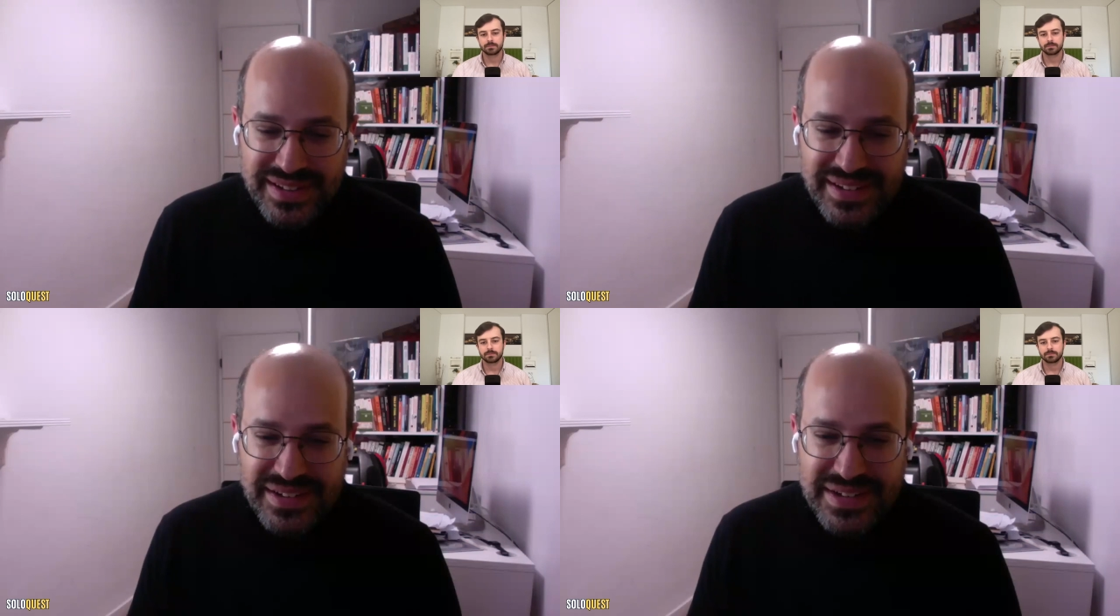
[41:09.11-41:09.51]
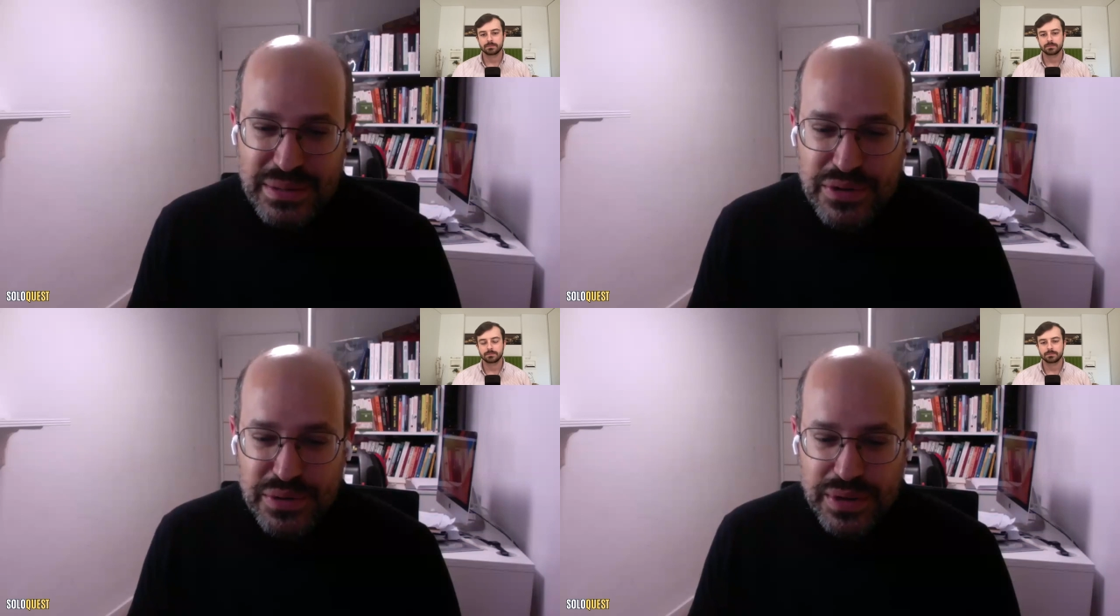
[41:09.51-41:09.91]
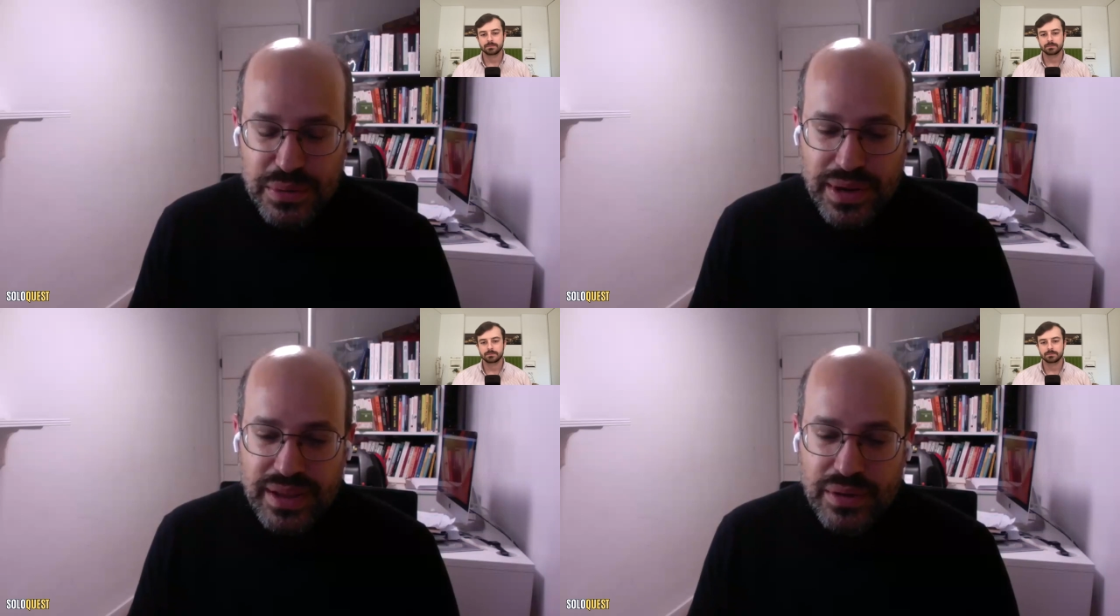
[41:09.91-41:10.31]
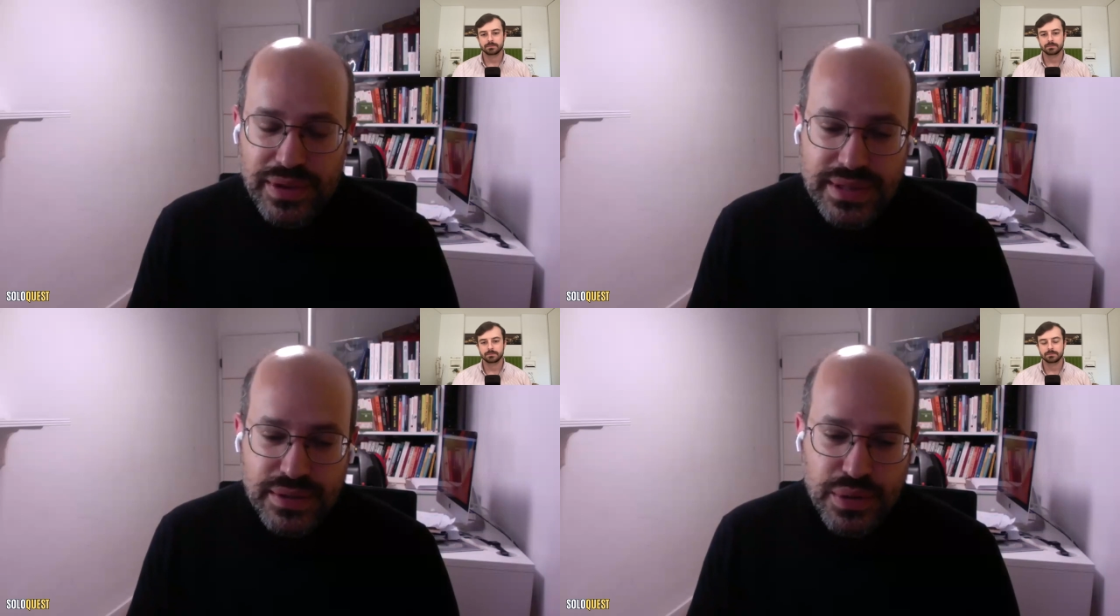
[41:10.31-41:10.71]
Euh, mhm. j'ai besoin de toi. Et en
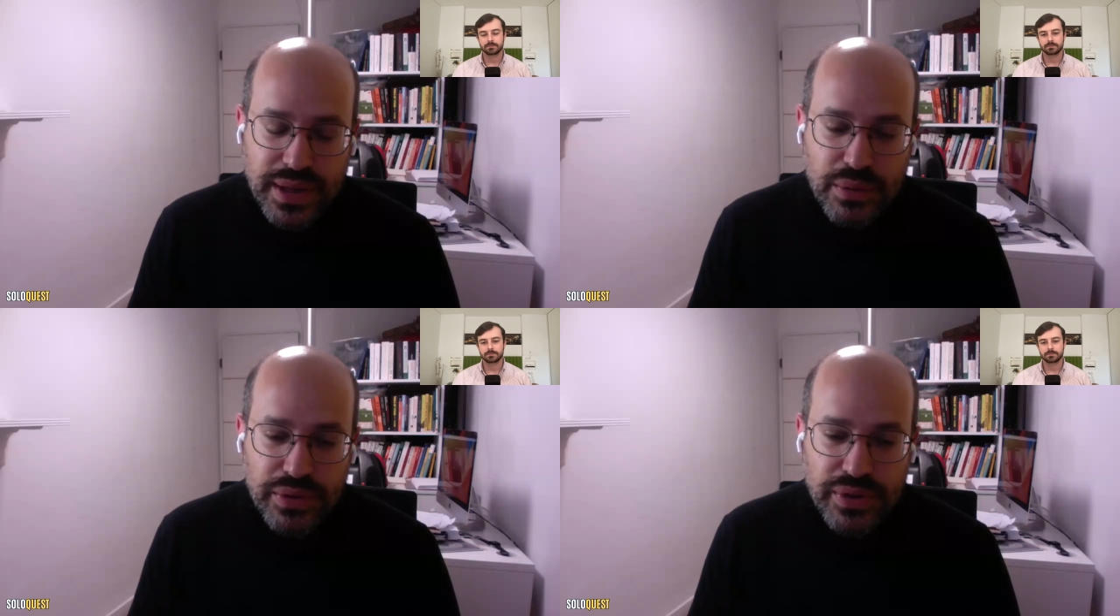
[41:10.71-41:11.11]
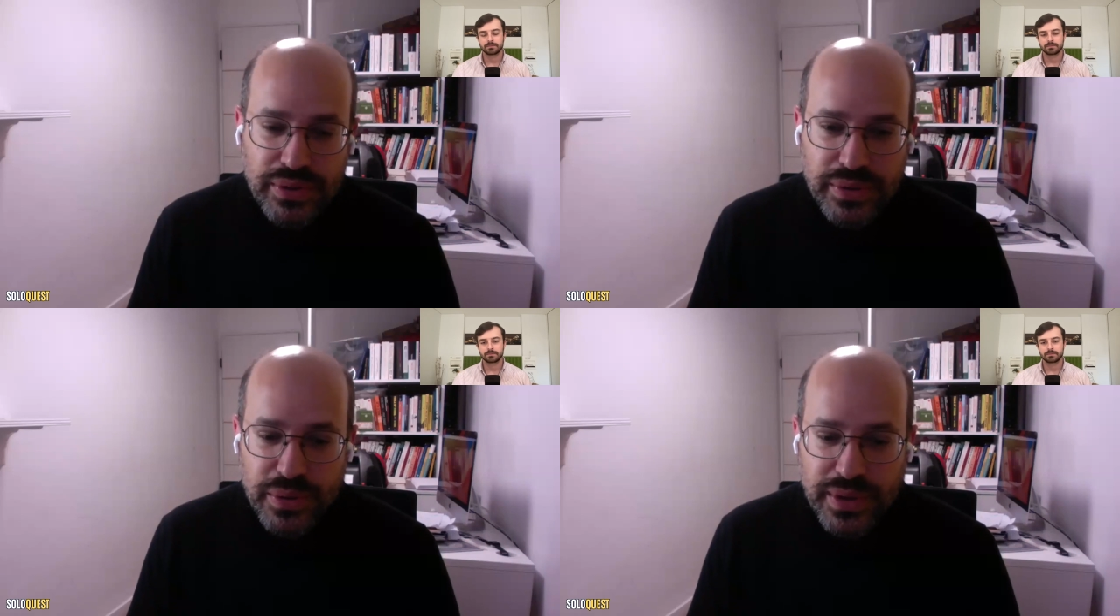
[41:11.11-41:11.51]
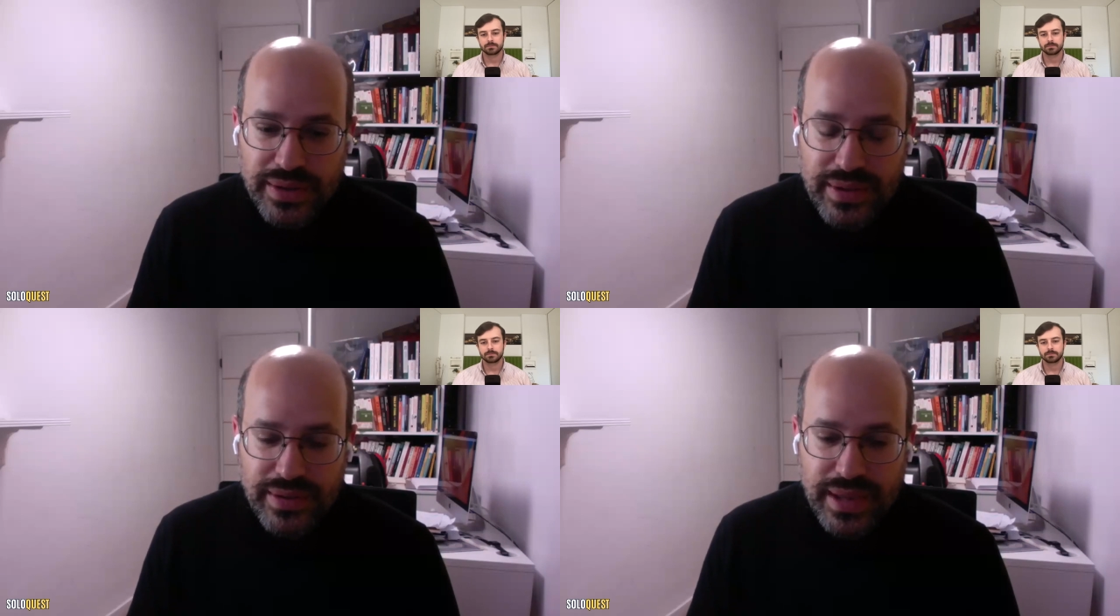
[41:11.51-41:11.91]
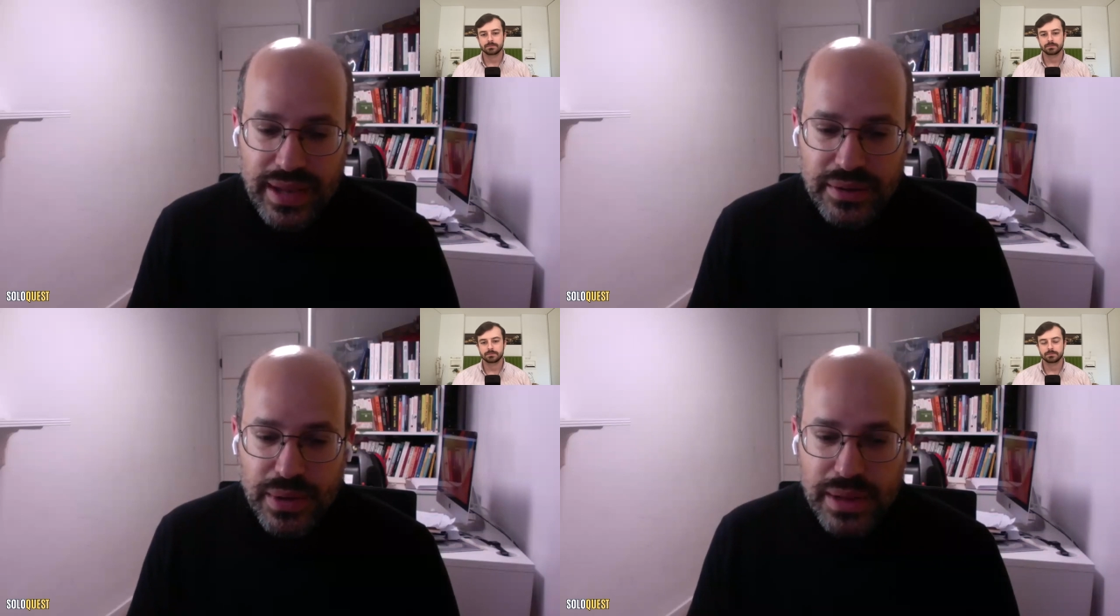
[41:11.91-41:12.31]
fait, je suis très content euh, de travailler avec
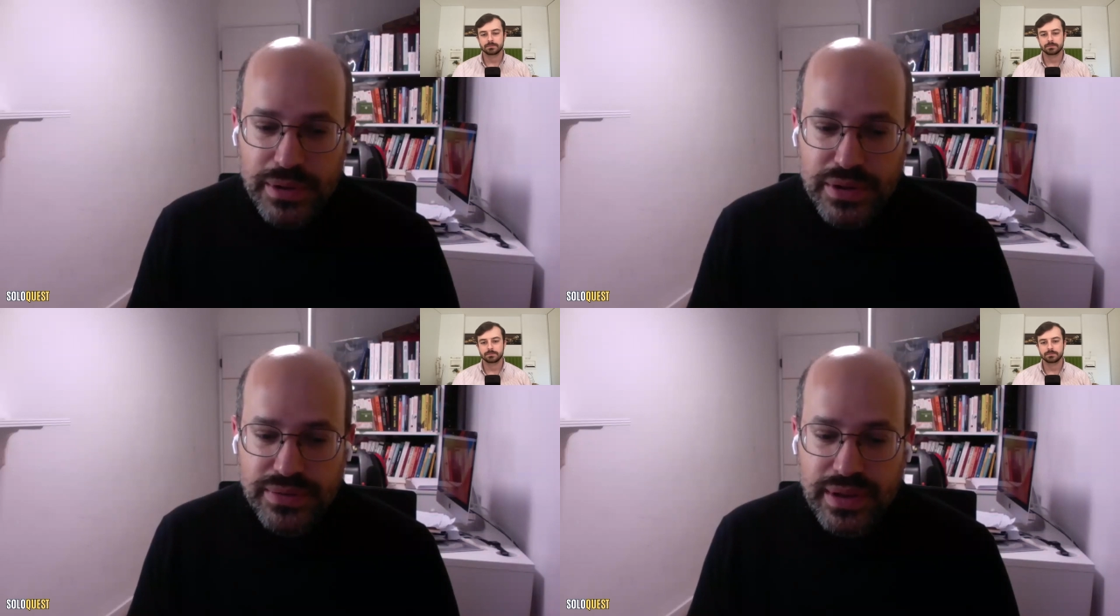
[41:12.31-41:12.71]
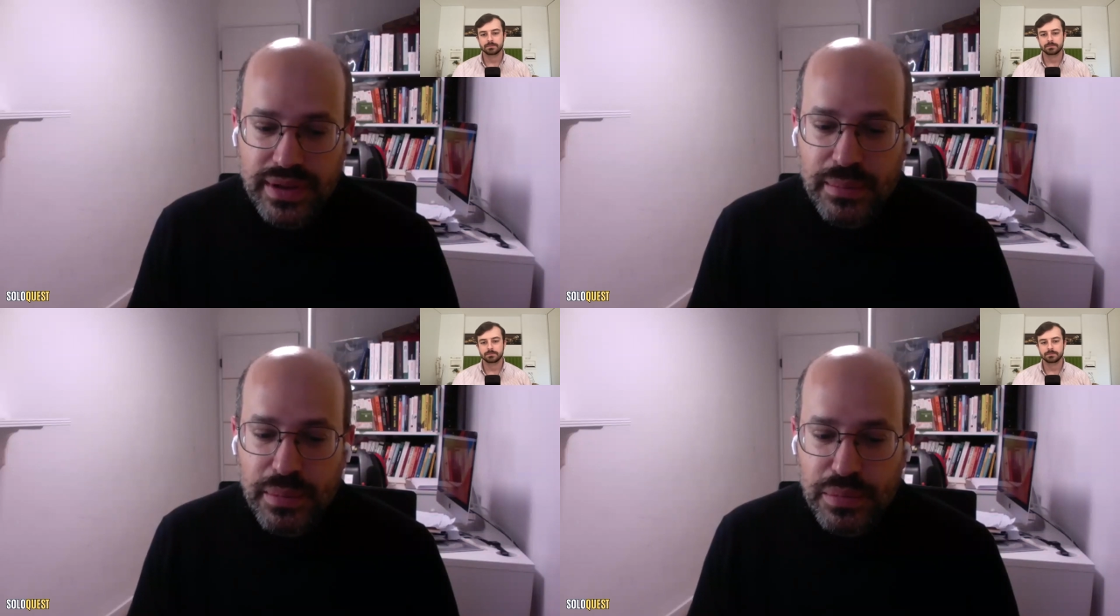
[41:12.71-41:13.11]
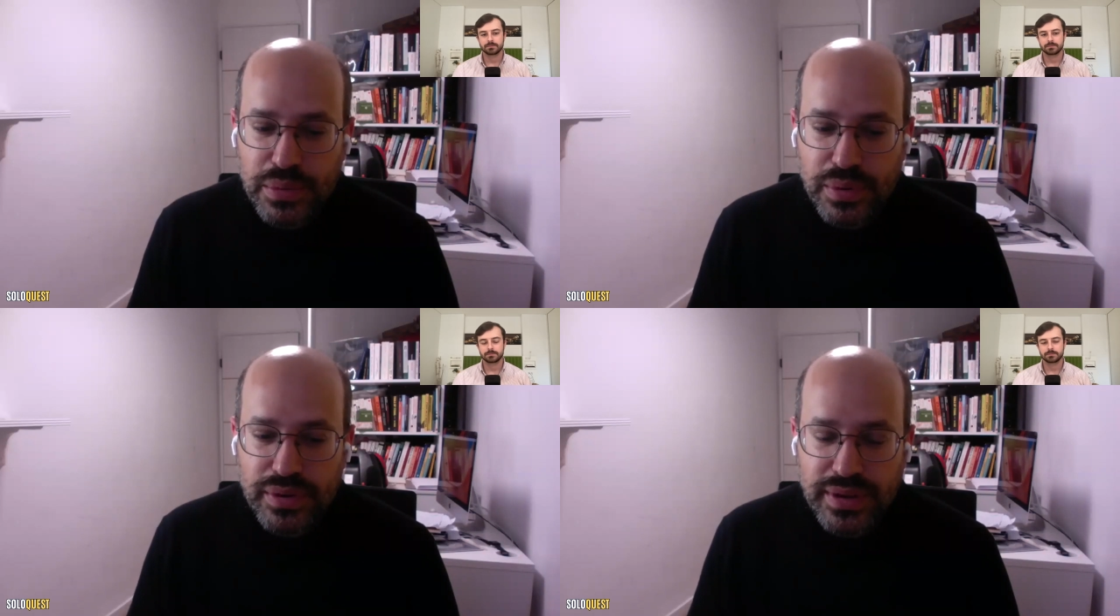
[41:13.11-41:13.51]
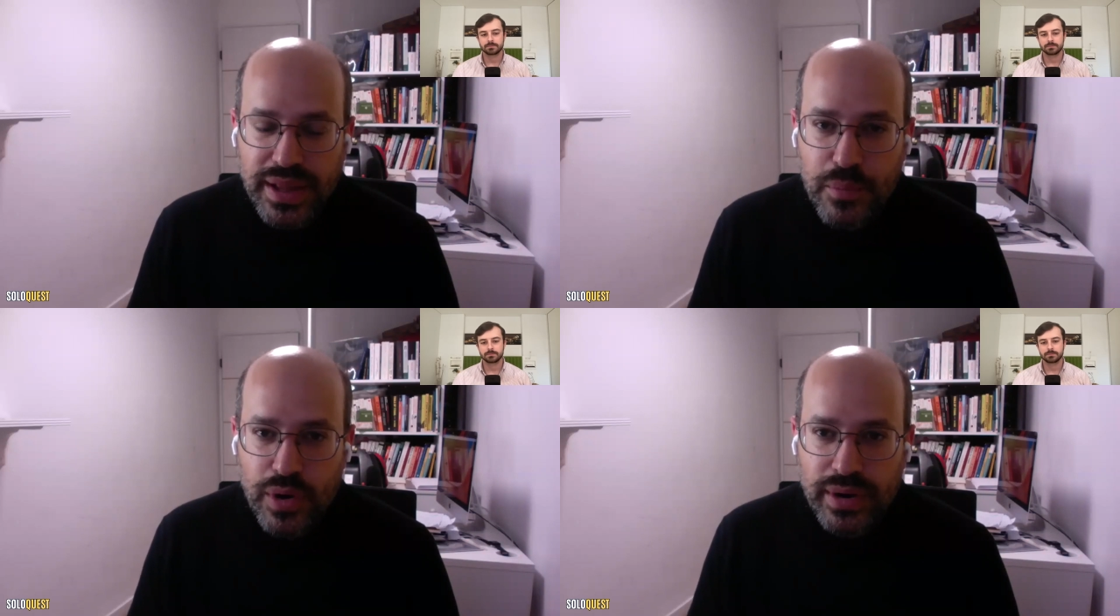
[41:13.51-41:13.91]
elle. Donc là, maintenant, ça fait un peu plus euh,
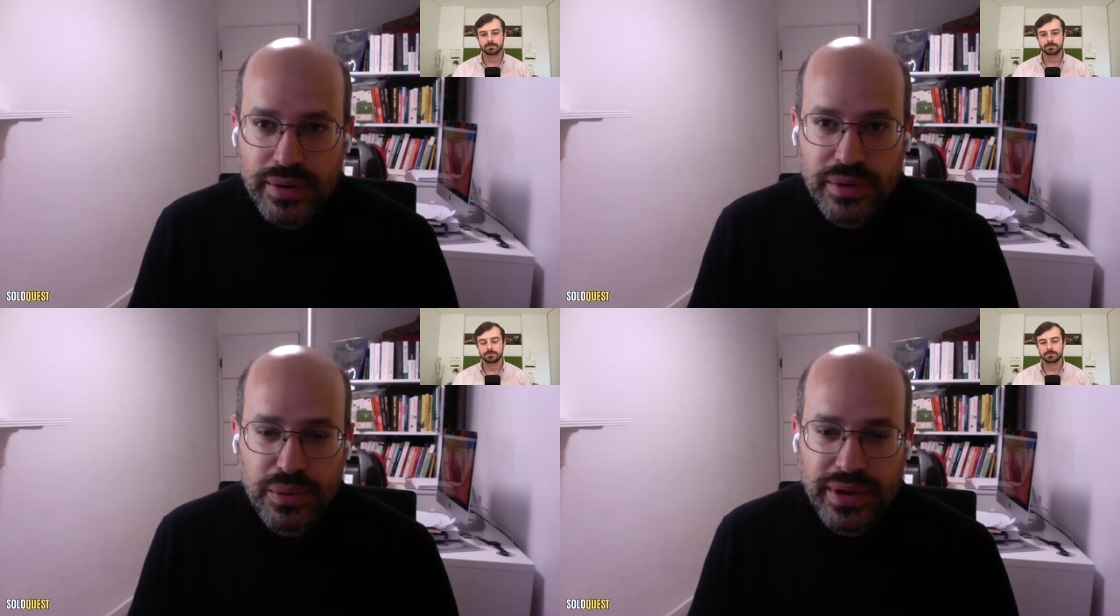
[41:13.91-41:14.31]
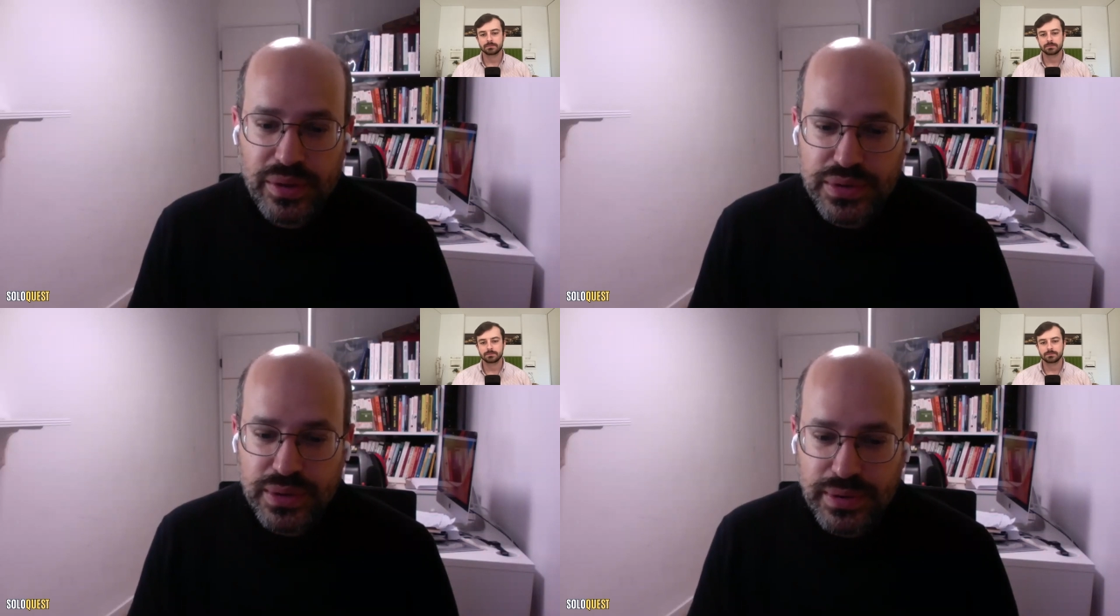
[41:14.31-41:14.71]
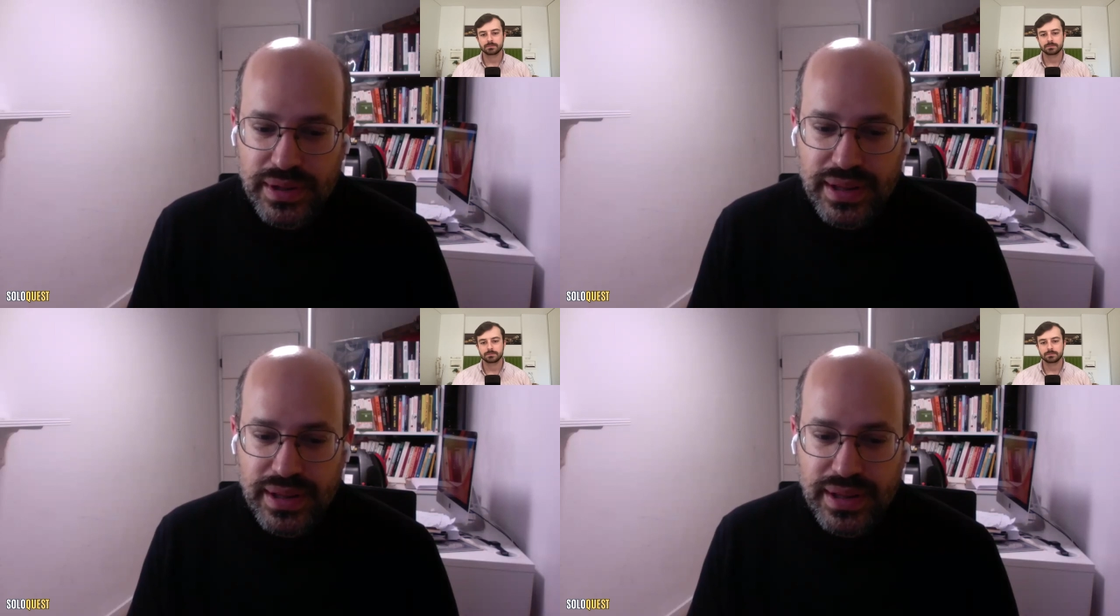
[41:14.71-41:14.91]
d'un mois qu'on travaille ensemble.